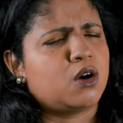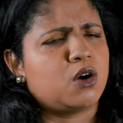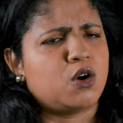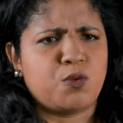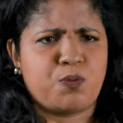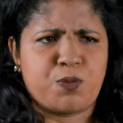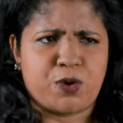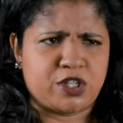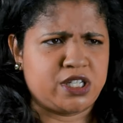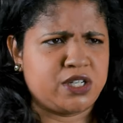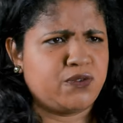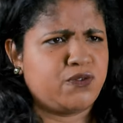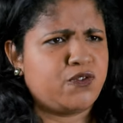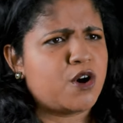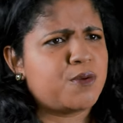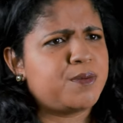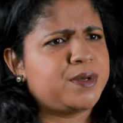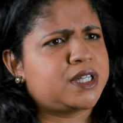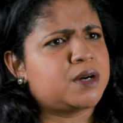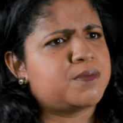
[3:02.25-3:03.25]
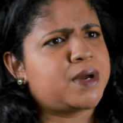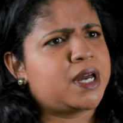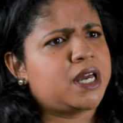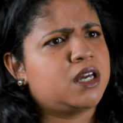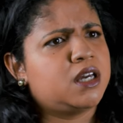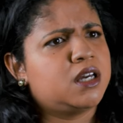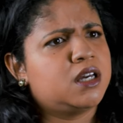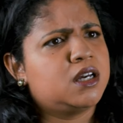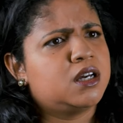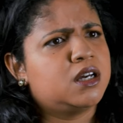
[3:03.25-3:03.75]
Ou pode ser fome
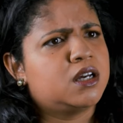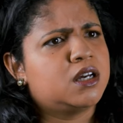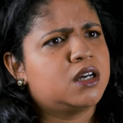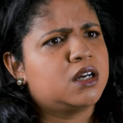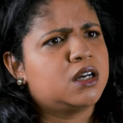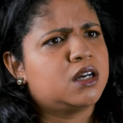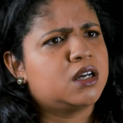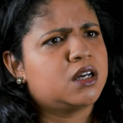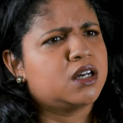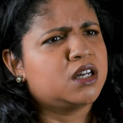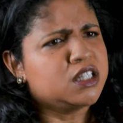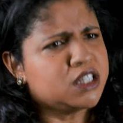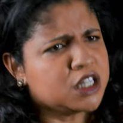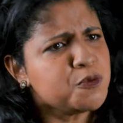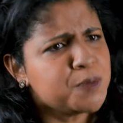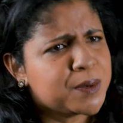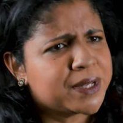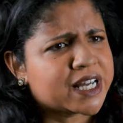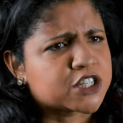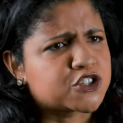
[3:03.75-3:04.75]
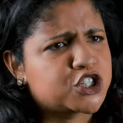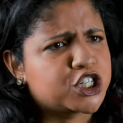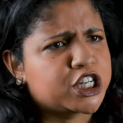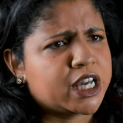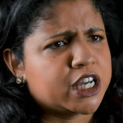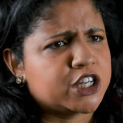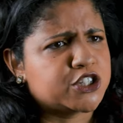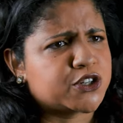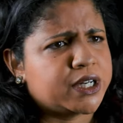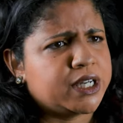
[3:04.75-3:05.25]
também. Tem um pedaço de
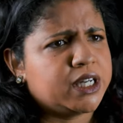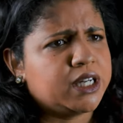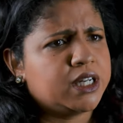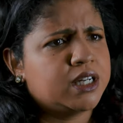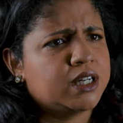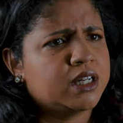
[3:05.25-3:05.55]
queijo aí?